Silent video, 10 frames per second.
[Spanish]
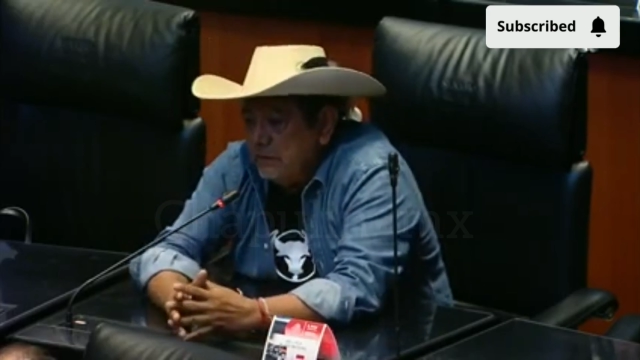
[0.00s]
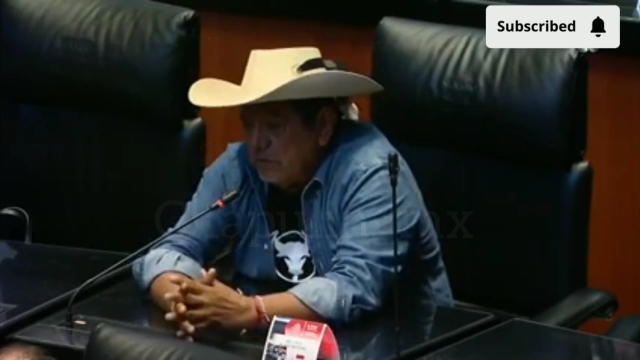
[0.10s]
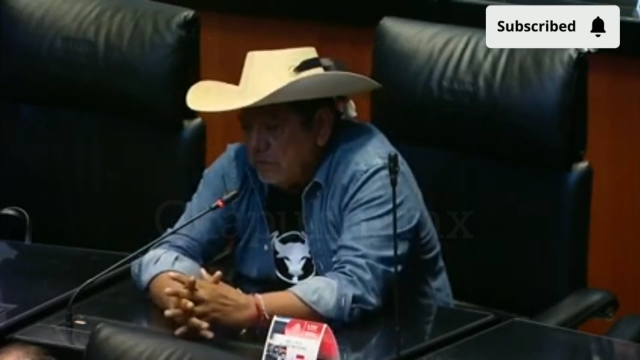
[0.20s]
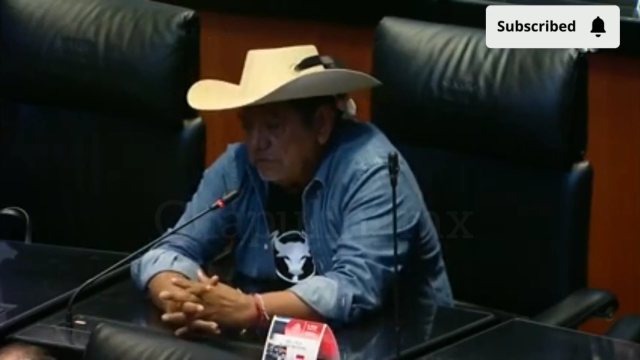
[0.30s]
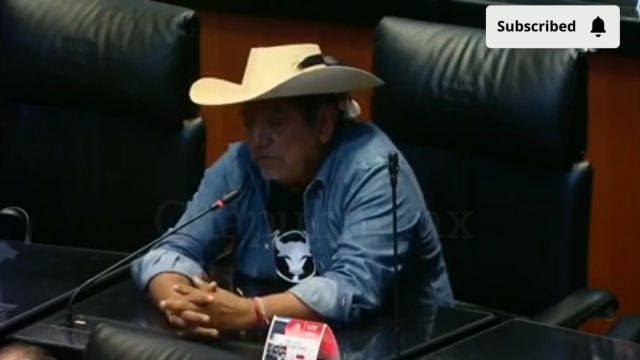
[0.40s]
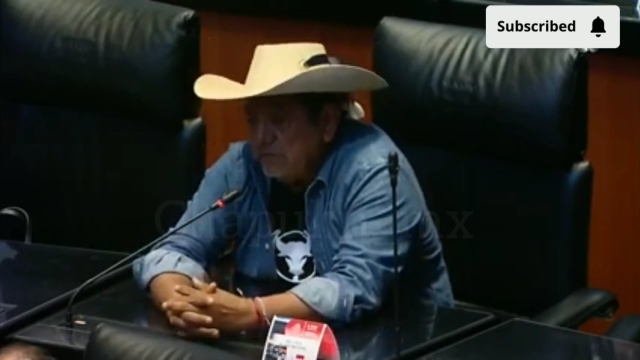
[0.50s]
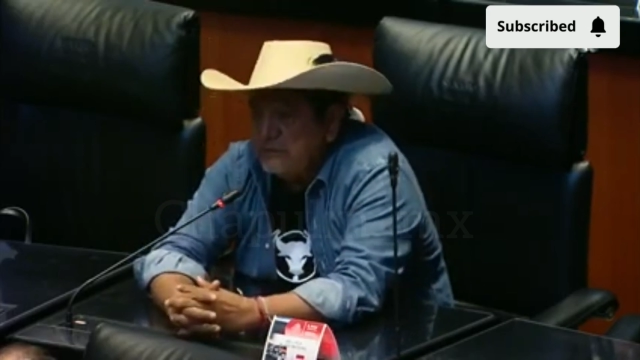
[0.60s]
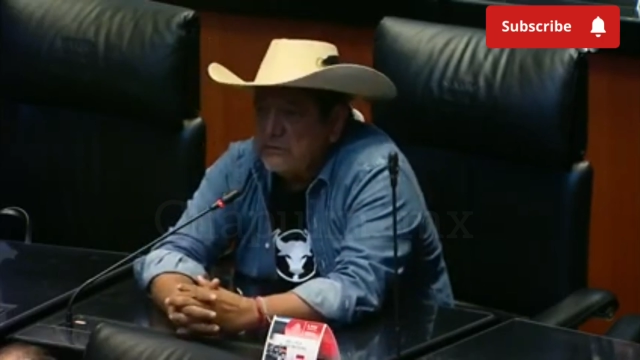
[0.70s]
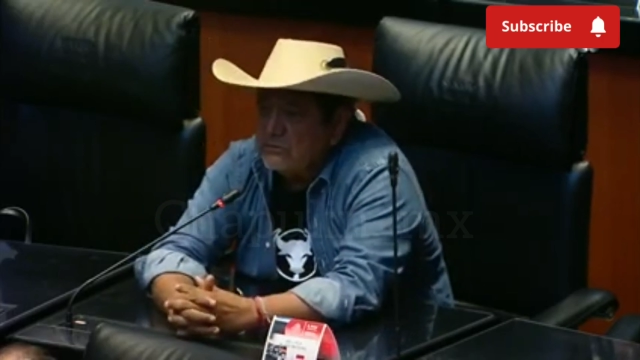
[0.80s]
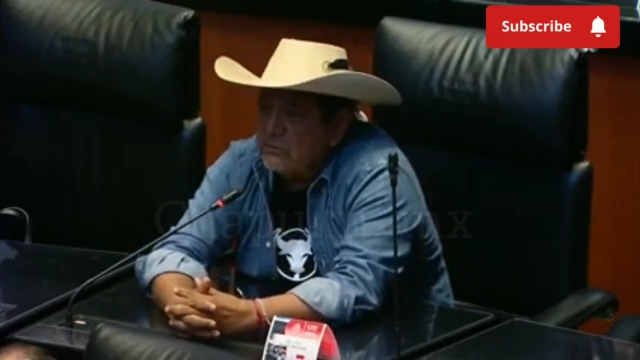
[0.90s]
José
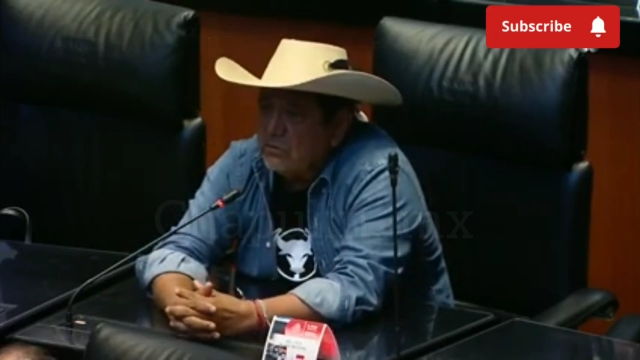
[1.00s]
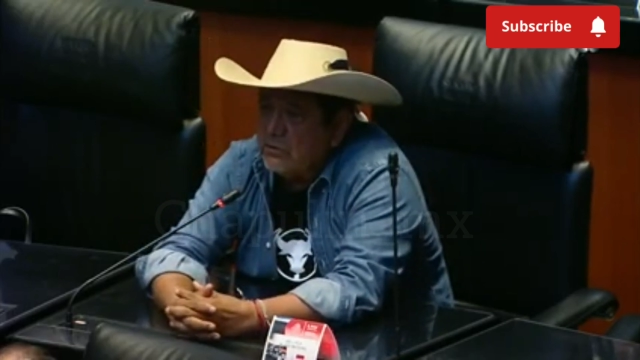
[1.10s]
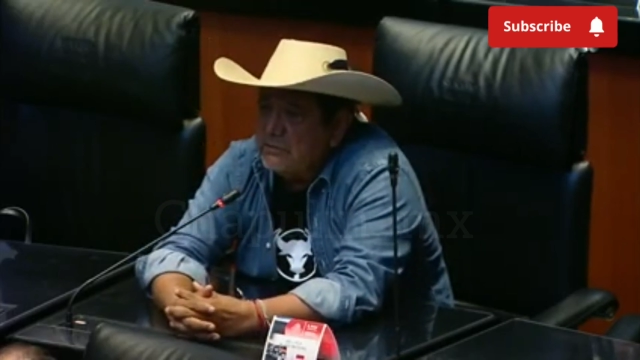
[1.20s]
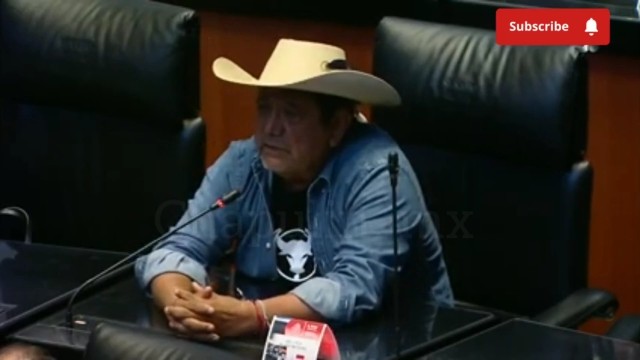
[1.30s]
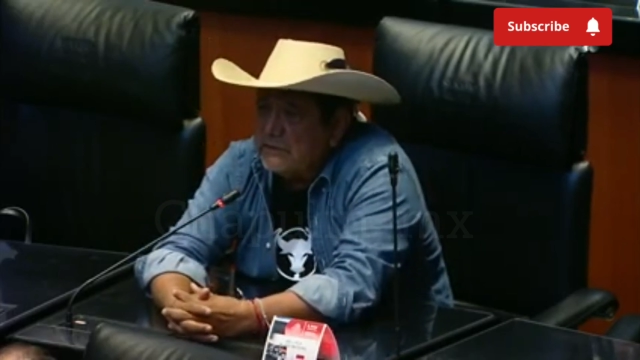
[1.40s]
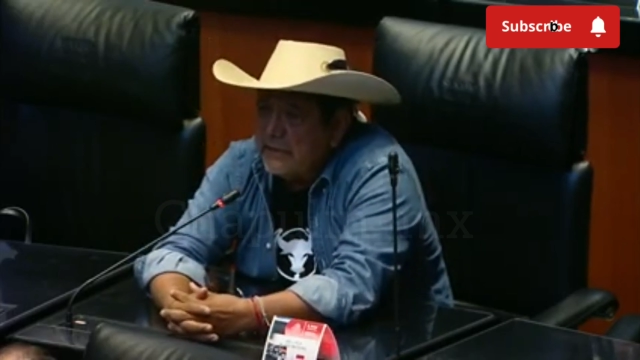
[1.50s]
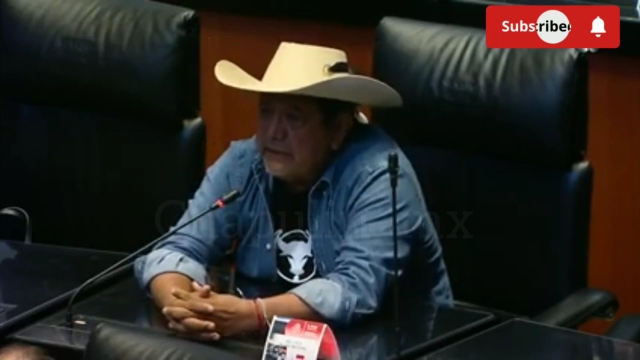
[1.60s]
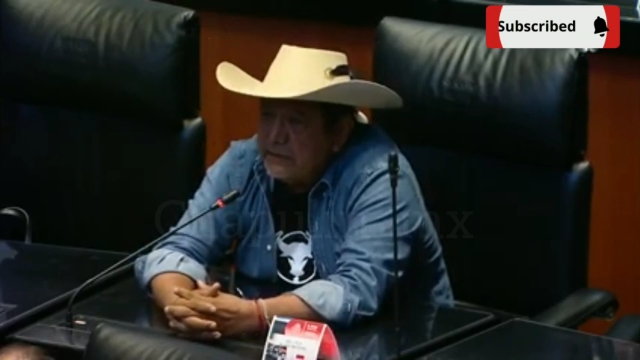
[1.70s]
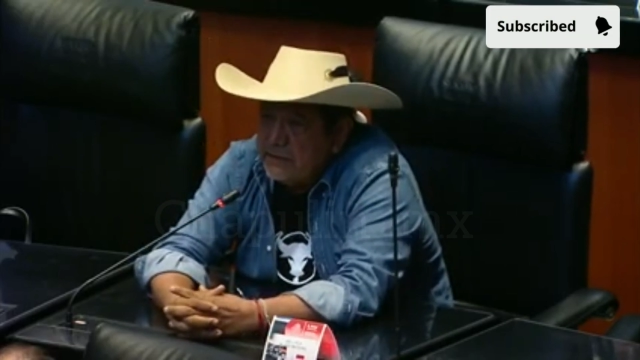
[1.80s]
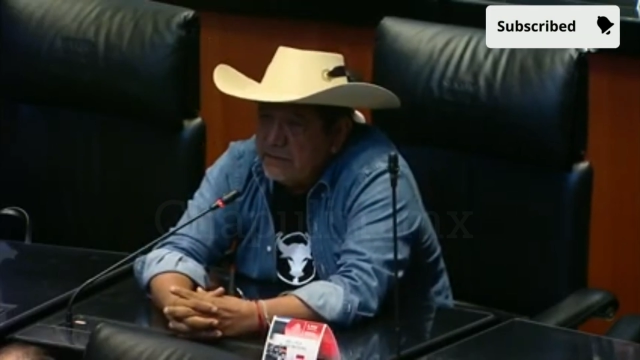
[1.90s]
Francisco Ruiz Macié,